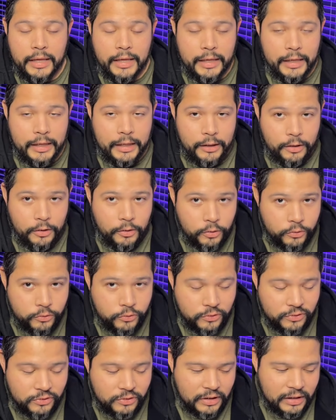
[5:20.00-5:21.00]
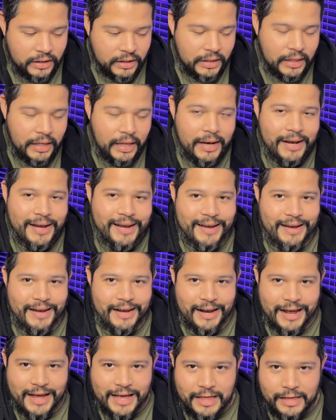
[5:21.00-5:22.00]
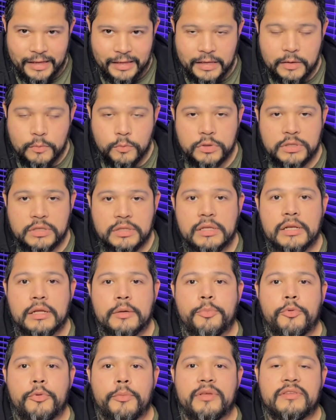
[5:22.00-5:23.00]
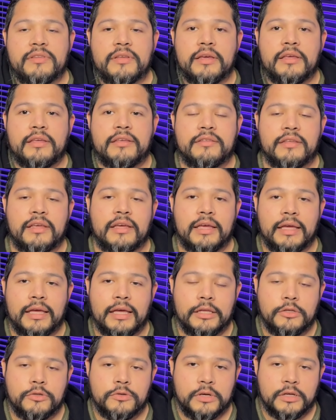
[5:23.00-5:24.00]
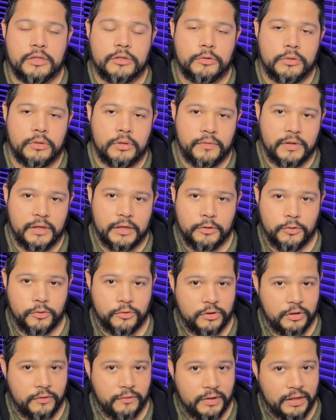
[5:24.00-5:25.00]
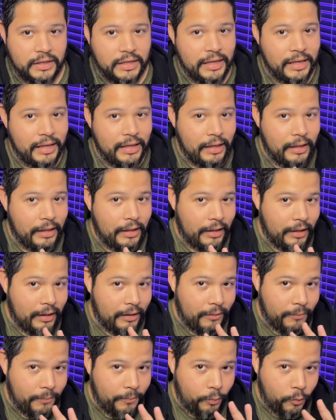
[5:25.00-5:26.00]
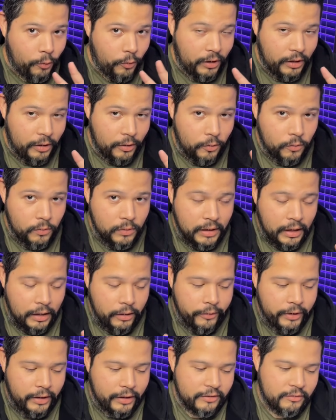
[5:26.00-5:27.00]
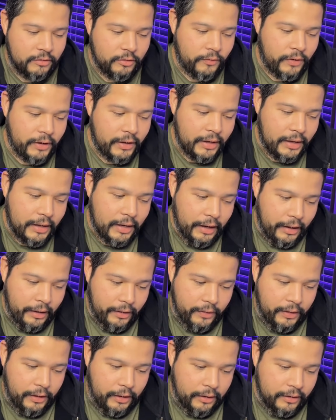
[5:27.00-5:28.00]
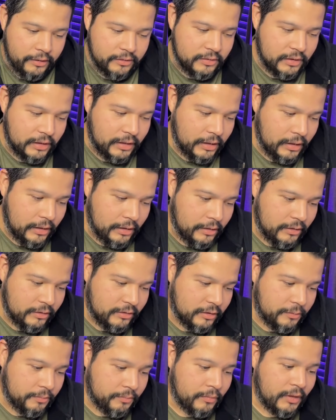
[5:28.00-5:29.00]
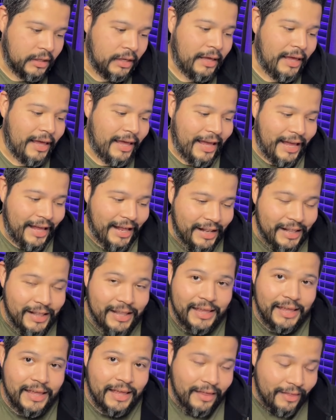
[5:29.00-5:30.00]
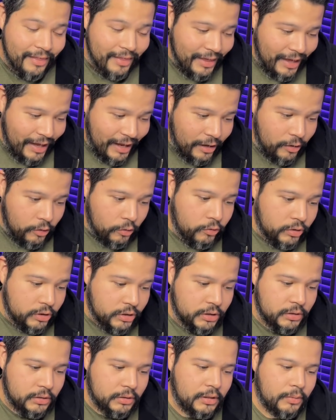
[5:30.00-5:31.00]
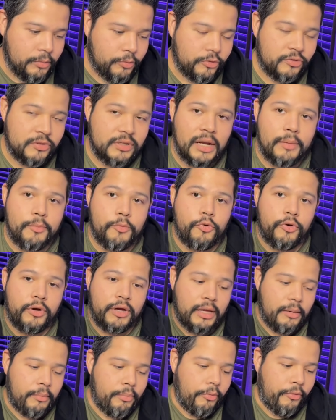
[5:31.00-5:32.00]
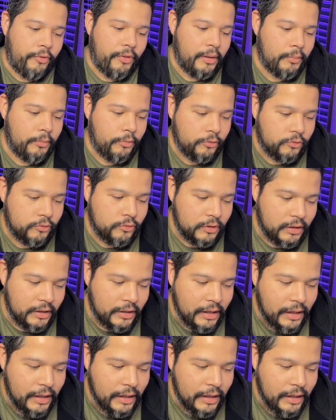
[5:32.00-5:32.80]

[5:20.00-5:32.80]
y no sucedía nada. Y hay muchas de las promesas que se han hecho que todavía no se ve por ningún lado que se vayan a dar. Así que él dice, el día de anoche demostramos que podemos